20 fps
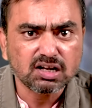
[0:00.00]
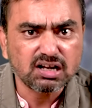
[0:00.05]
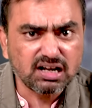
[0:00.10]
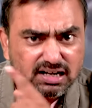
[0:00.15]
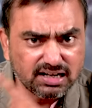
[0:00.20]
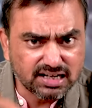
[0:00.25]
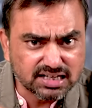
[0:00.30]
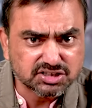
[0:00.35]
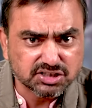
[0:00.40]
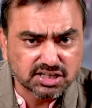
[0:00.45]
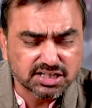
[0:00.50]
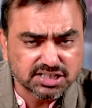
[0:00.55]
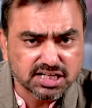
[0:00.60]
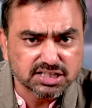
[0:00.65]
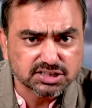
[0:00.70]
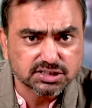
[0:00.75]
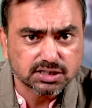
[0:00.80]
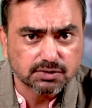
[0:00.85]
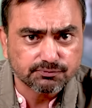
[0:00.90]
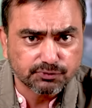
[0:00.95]
इन लिजलिजे
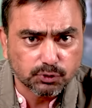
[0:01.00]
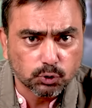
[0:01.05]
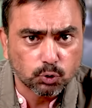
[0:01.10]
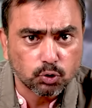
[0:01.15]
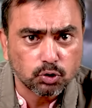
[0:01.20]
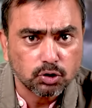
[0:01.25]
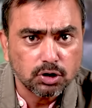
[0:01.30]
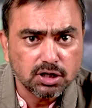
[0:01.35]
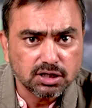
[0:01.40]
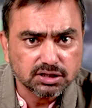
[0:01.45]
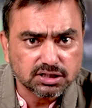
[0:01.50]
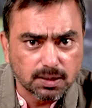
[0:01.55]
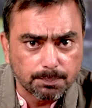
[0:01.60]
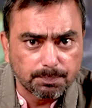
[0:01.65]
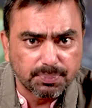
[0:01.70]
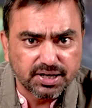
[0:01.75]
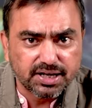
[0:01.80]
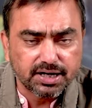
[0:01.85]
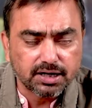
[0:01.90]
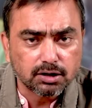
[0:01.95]
सिरफिरों की
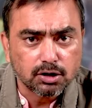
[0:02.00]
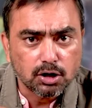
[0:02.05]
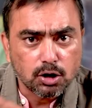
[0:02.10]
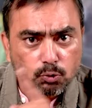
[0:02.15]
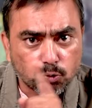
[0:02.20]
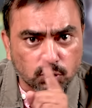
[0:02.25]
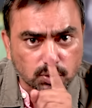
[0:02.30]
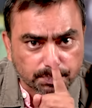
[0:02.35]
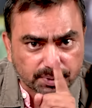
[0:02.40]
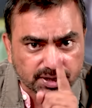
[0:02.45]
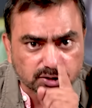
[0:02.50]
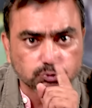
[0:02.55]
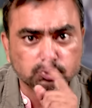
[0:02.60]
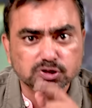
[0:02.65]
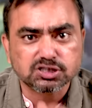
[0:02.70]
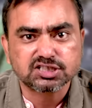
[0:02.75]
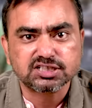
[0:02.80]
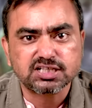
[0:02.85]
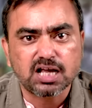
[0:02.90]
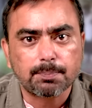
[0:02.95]
भीड़ उन पर
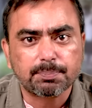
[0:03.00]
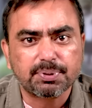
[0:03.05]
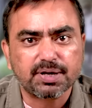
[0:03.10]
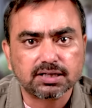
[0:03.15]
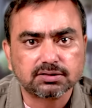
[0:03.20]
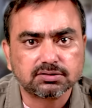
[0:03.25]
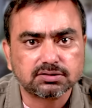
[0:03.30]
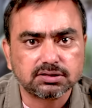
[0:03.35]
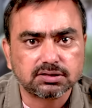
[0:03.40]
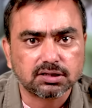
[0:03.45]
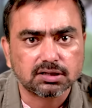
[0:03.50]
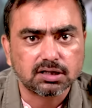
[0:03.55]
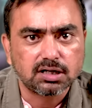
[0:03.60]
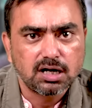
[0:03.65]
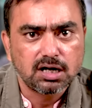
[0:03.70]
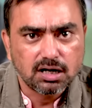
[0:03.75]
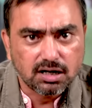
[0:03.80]
कुर्सियां फेंकती है